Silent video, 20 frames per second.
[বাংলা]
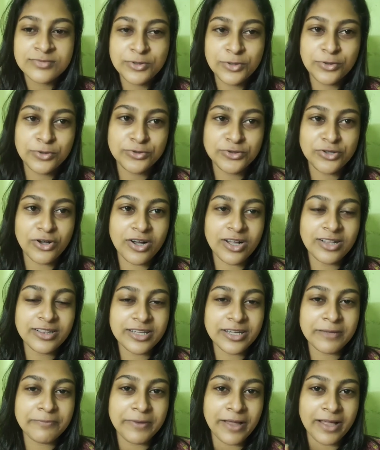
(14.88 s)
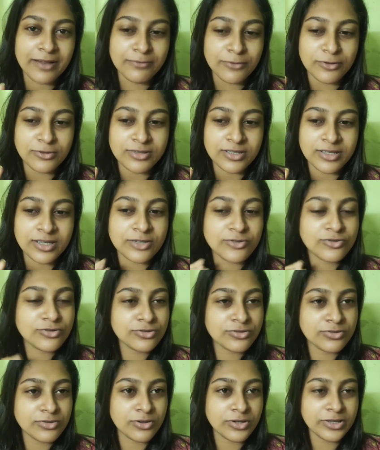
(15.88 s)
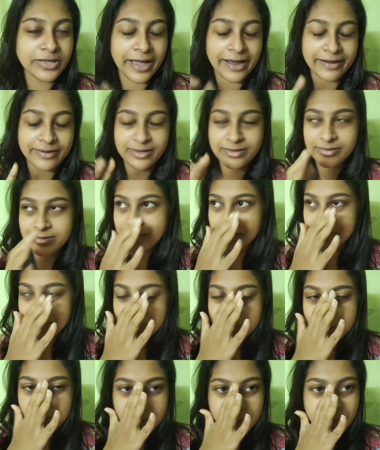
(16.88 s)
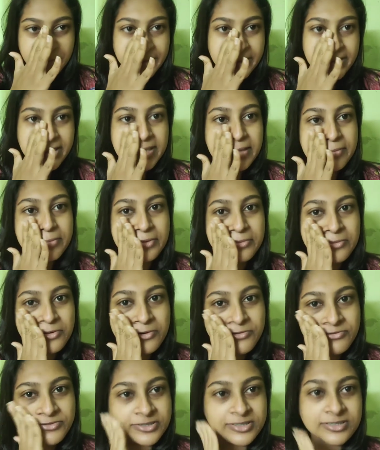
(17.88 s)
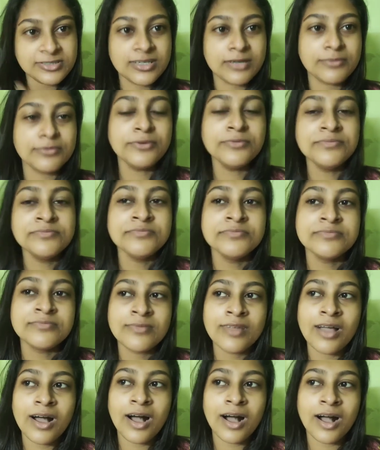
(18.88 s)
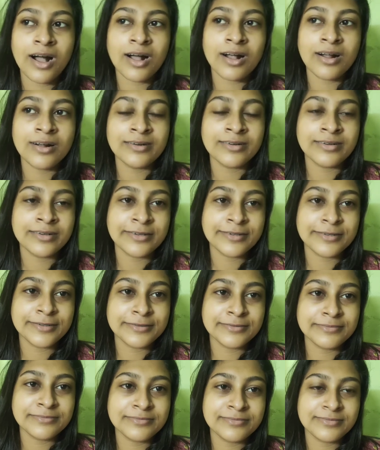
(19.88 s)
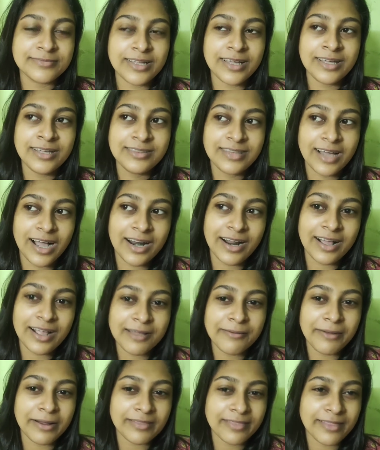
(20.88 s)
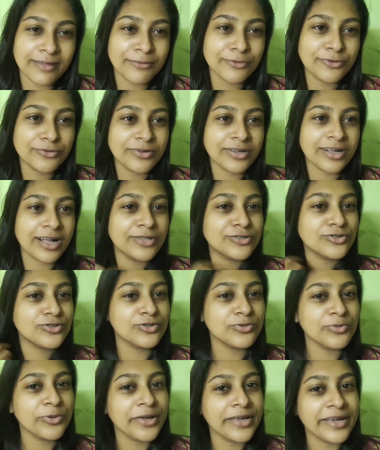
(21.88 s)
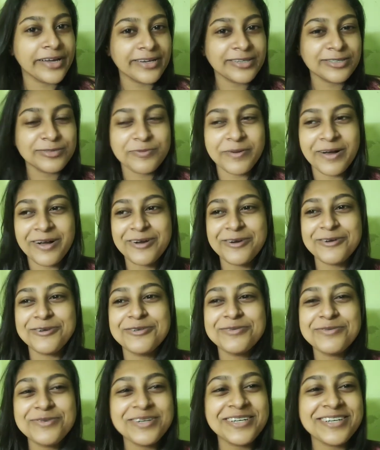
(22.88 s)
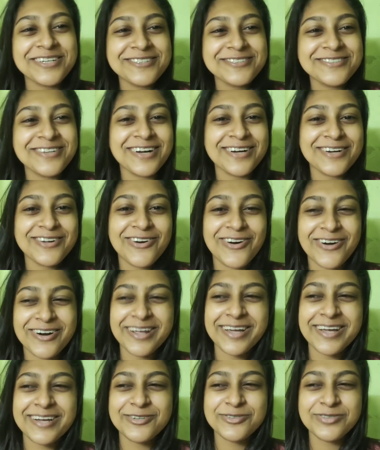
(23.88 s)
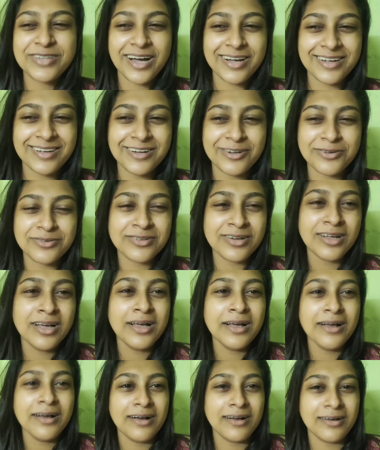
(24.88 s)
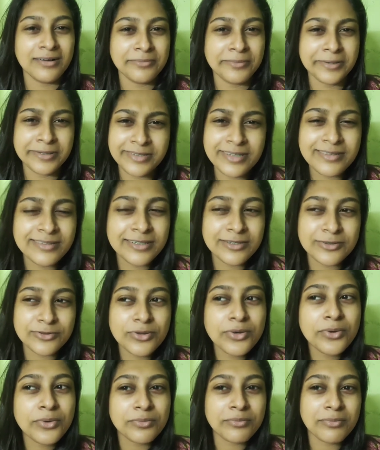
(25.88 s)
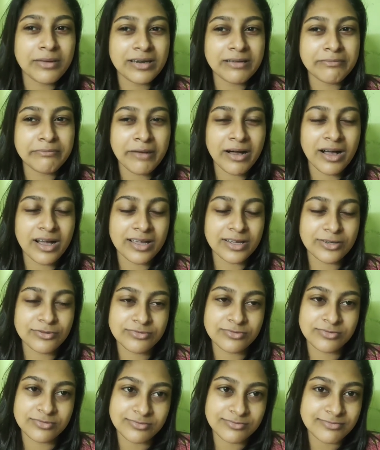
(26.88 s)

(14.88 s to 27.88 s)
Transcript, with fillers: তো সকাল থেকে প্ল্যান বলতে একটু ওই একটার দিকে আমি বেরোবো বেরিয়ে তারপর আমি অফিসে যাব আর এই তার আগে বাড়িতে থাকবো টুকটো কাজ করব হেয়ার স্পা করবো একটু আর ঘরে একটু থাকি কারণ বার্থডের দিন তো মানে মা একটু